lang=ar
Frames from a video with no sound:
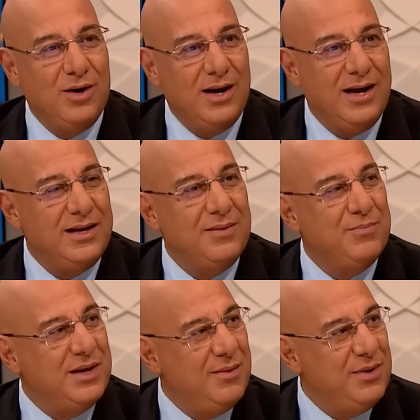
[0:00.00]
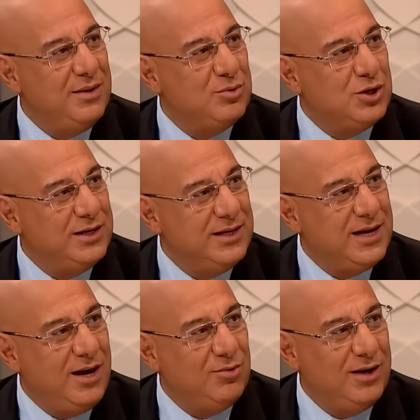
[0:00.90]
وأهلا بجميع
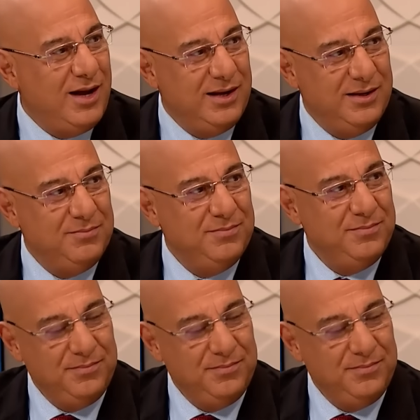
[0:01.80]
مشاهديك حول العالم